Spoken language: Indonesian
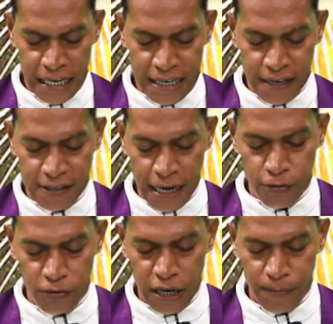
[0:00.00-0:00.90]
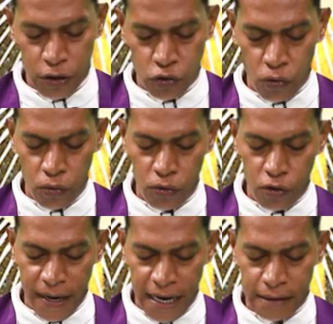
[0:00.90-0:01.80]
ida seluk nebe to
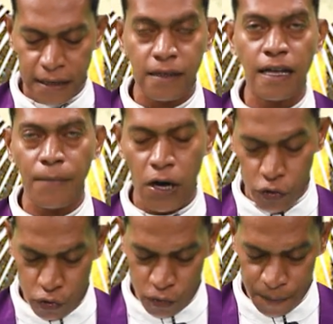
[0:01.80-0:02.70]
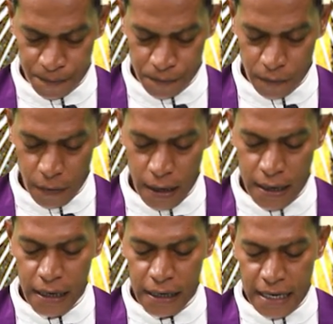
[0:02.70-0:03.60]
uluk barate tama hotu
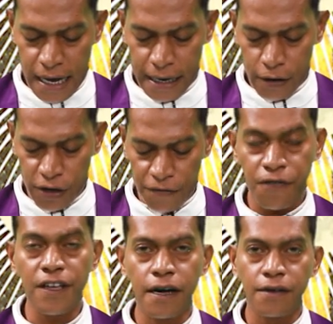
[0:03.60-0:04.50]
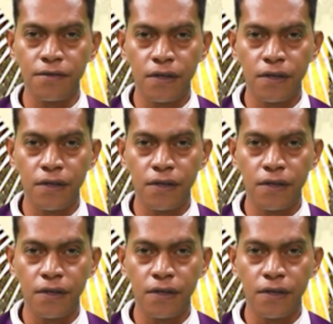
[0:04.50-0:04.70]
ni hare hodi fier